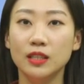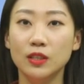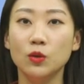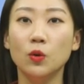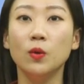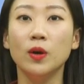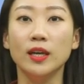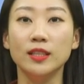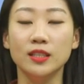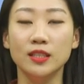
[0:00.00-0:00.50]

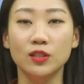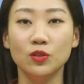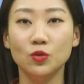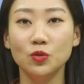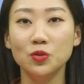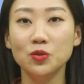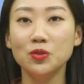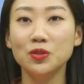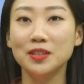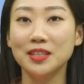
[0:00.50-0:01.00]
이용하실
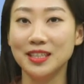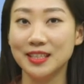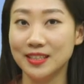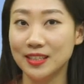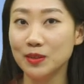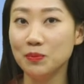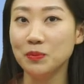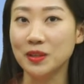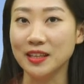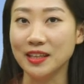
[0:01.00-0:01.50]
수
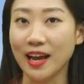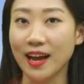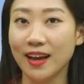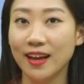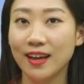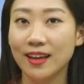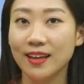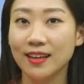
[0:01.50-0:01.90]
있습니다.